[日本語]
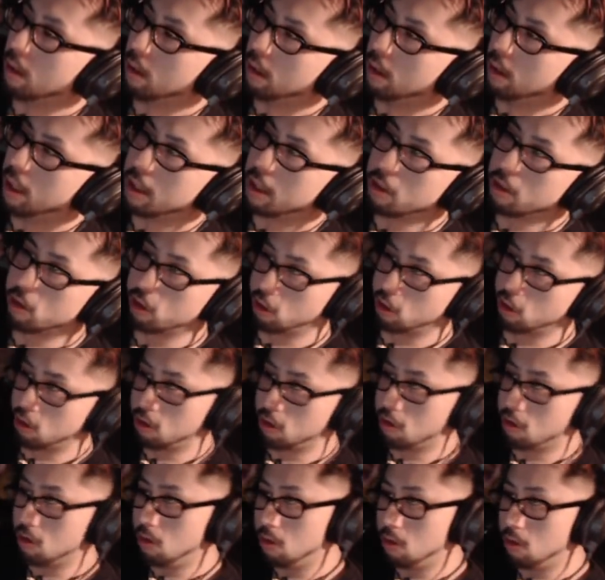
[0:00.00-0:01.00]
えっと、女
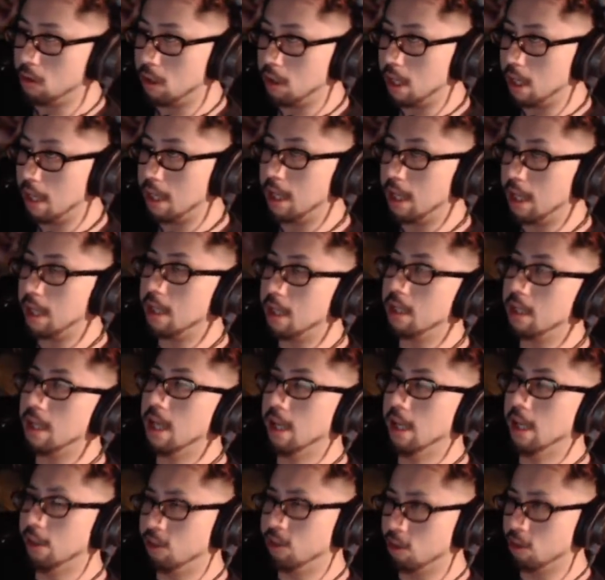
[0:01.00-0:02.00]
装かなで
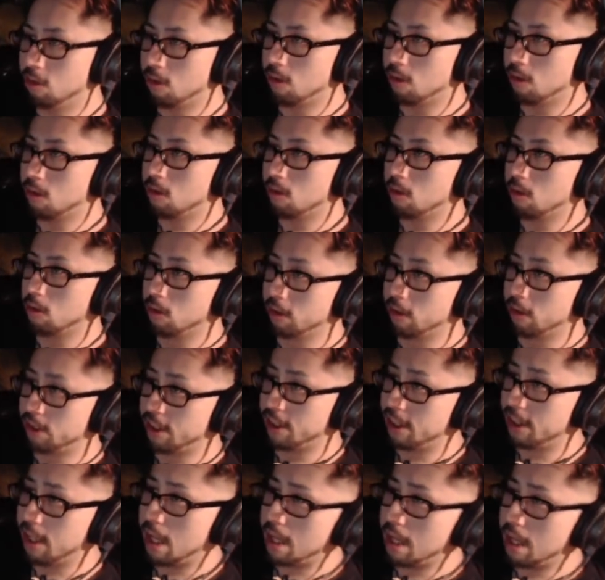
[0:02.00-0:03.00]
手術を
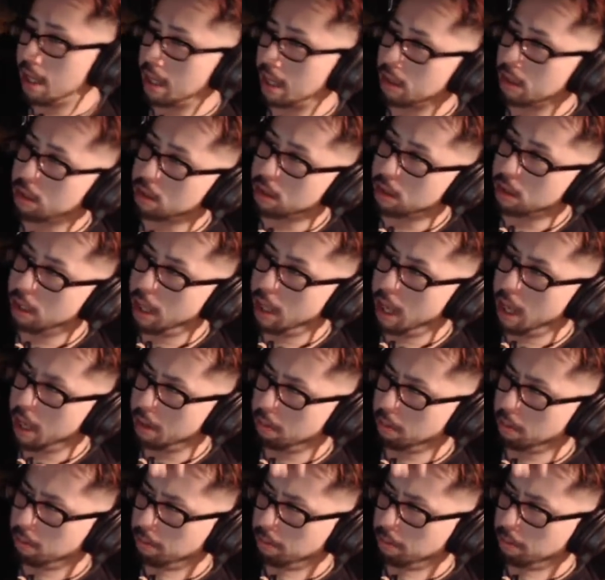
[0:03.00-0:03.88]
してなくて、